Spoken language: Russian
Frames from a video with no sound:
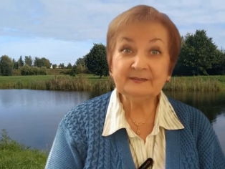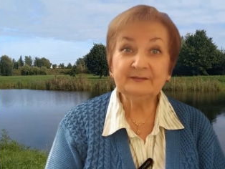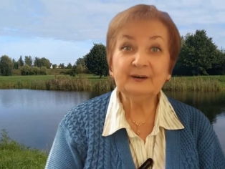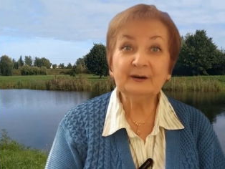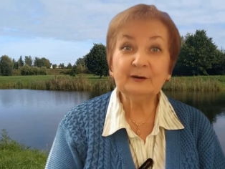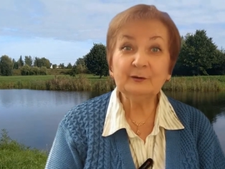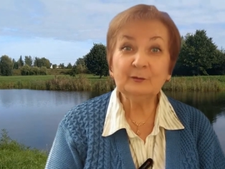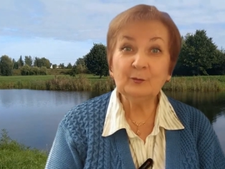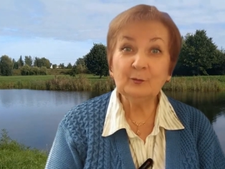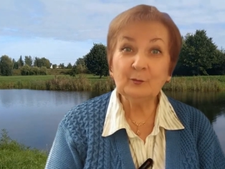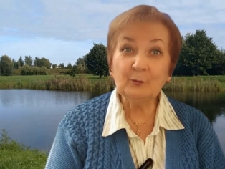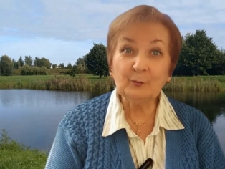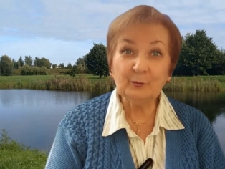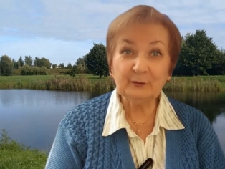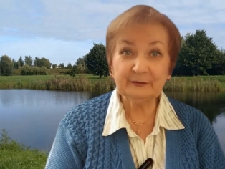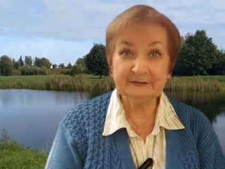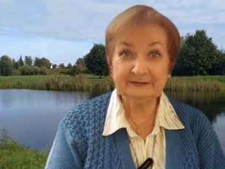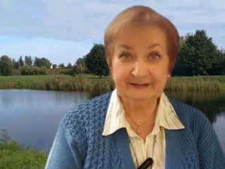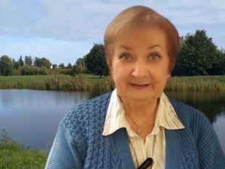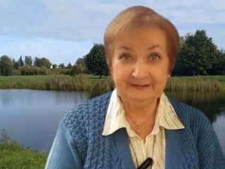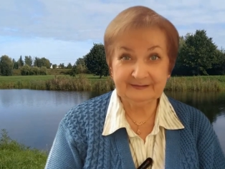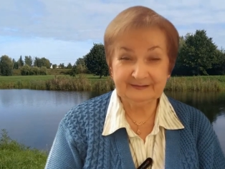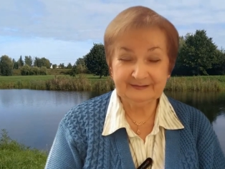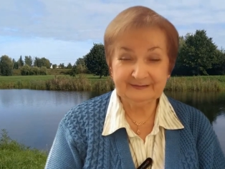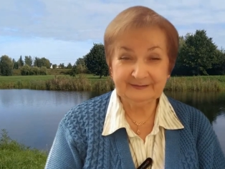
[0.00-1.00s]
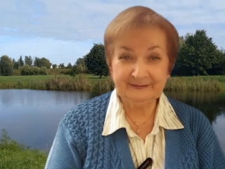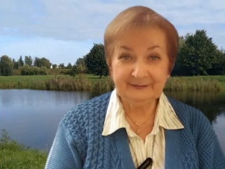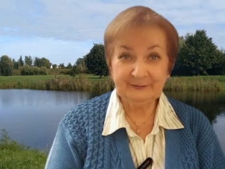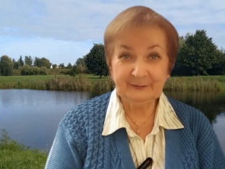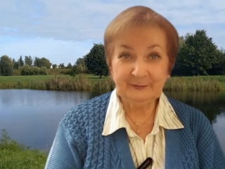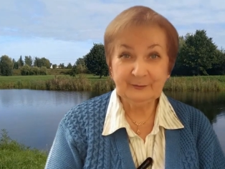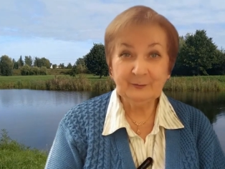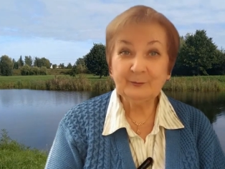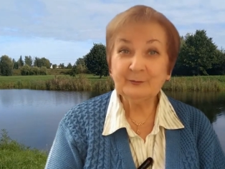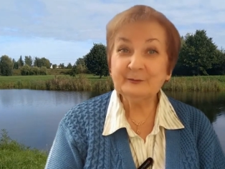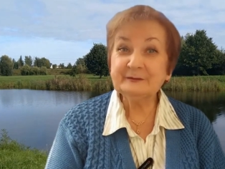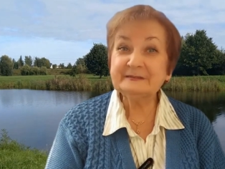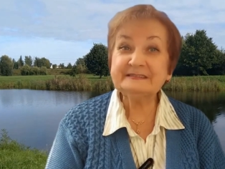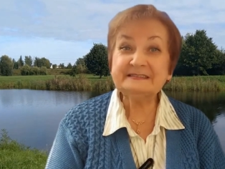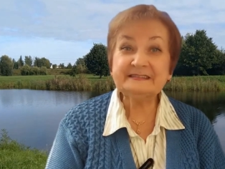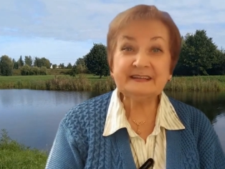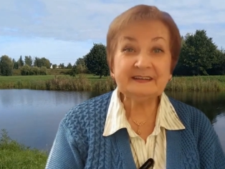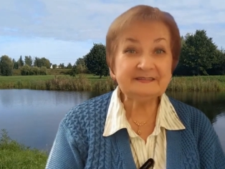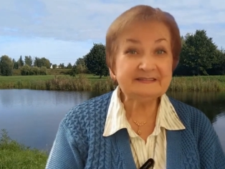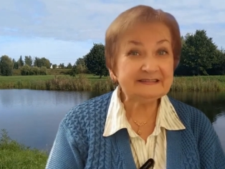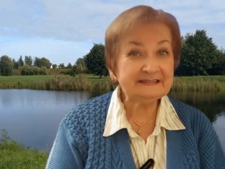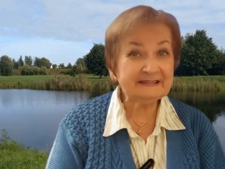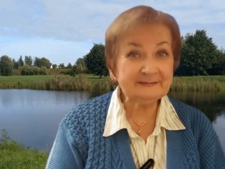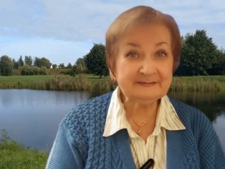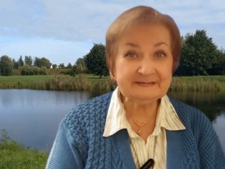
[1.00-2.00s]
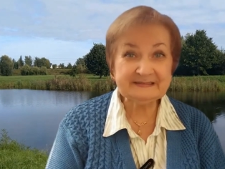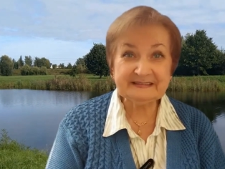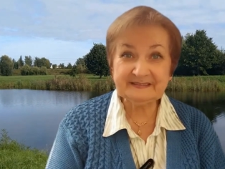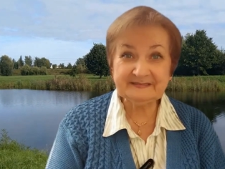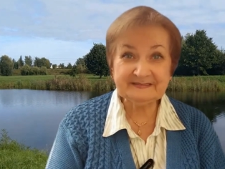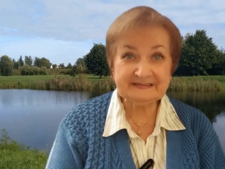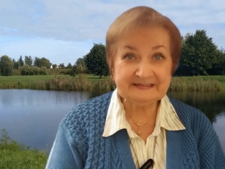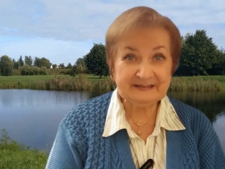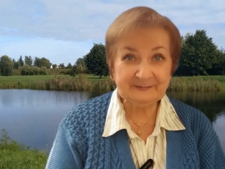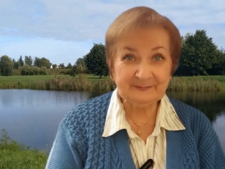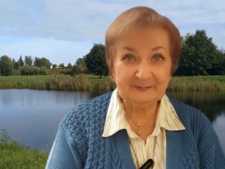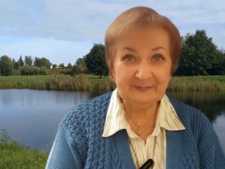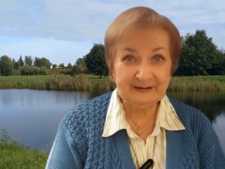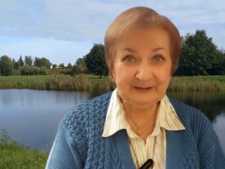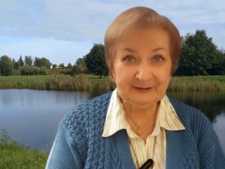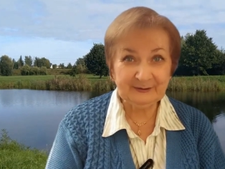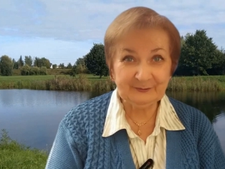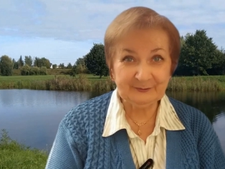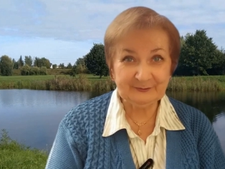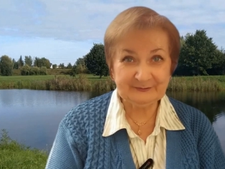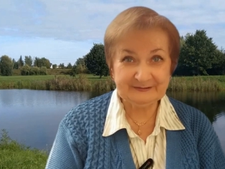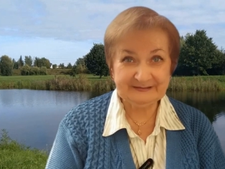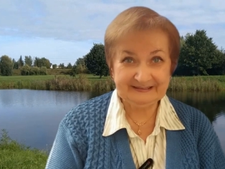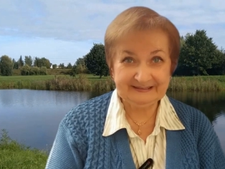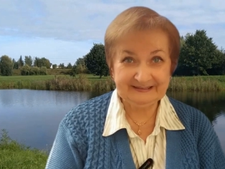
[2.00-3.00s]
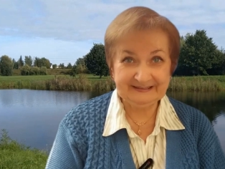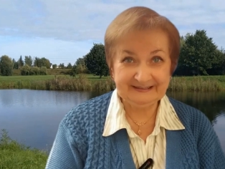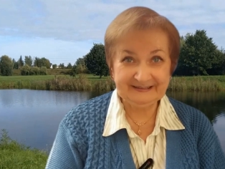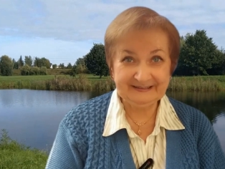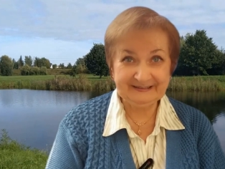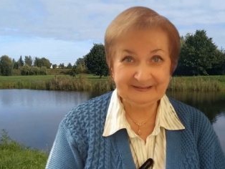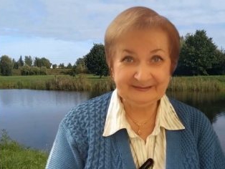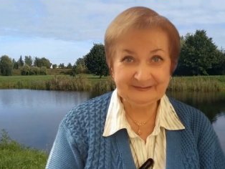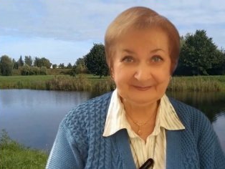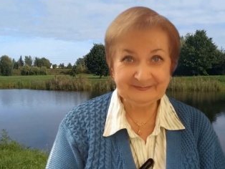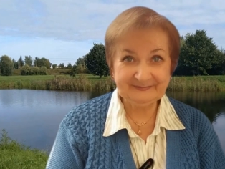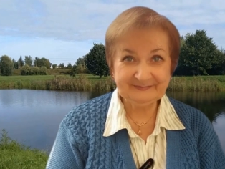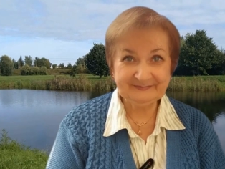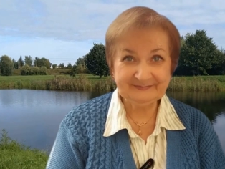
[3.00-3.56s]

года. Он совсем-совсем молоденький.